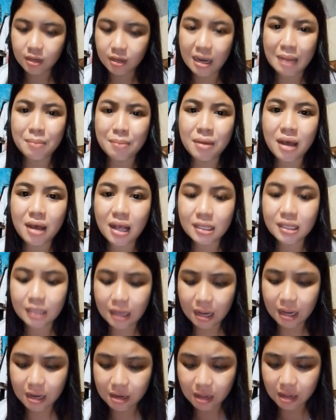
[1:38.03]
Hindi
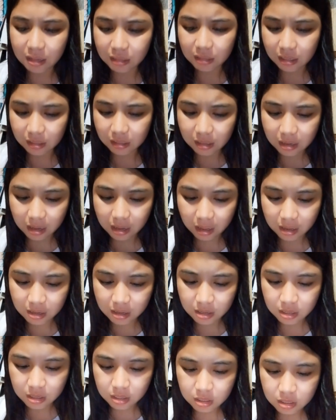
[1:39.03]
kasalanan ata nila.
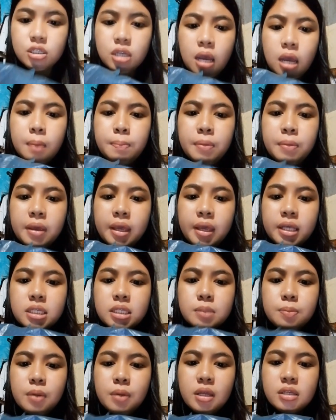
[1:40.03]
Shopee
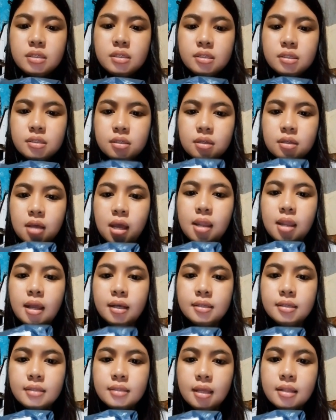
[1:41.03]
Express ang
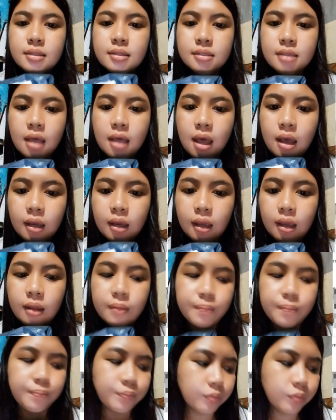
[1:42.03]
nag-send sa akin.
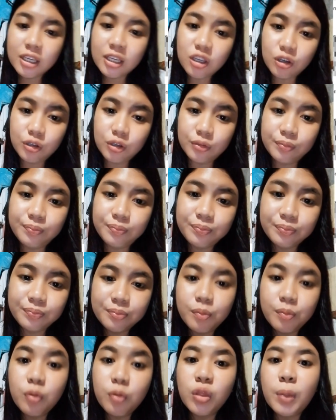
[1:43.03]
Ngayon,
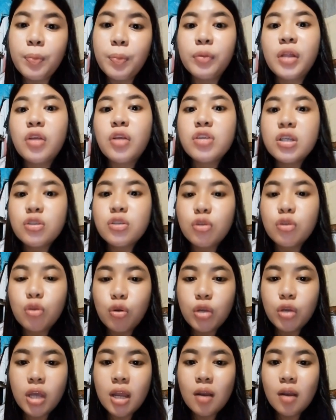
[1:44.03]
punta po tayo sa
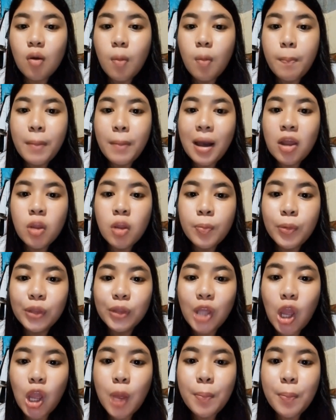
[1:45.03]
tutorial kung paano po
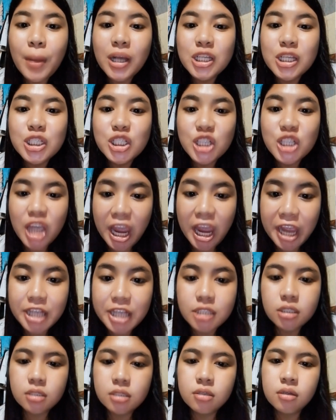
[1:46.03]
tayo
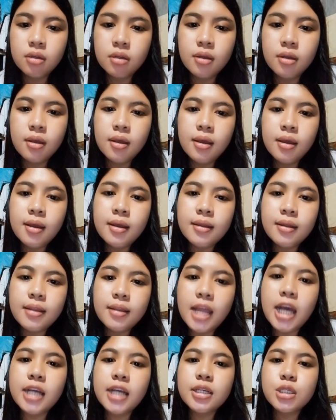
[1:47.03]
mag-change
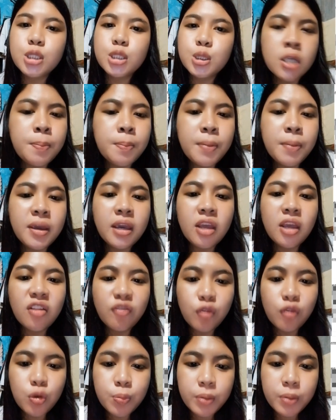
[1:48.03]
ng shipping
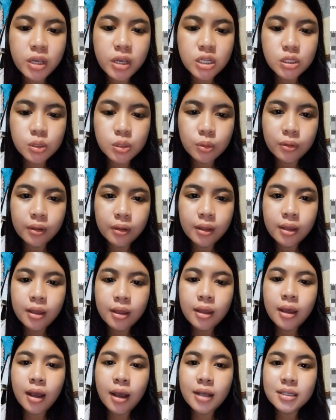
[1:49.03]
information.
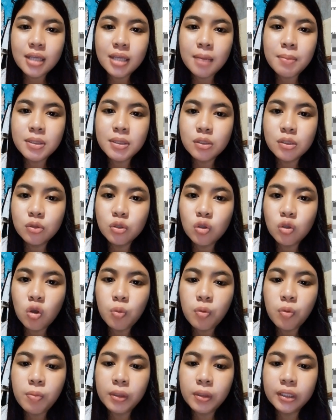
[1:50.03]
Kasi mas gusto
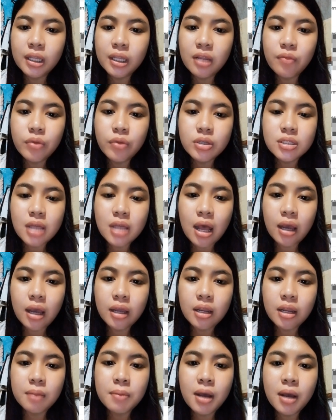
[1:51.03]
ko pong mag-deliver sa
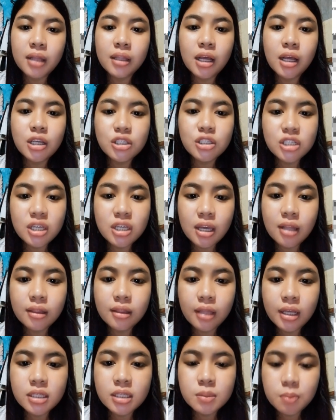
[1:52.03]
akin ng mga tag
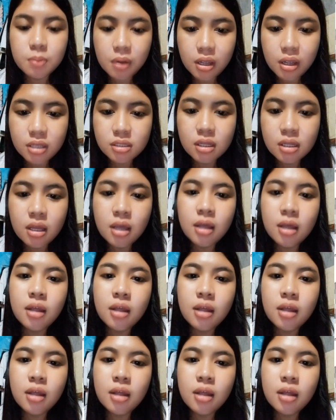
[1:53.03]
GNT Express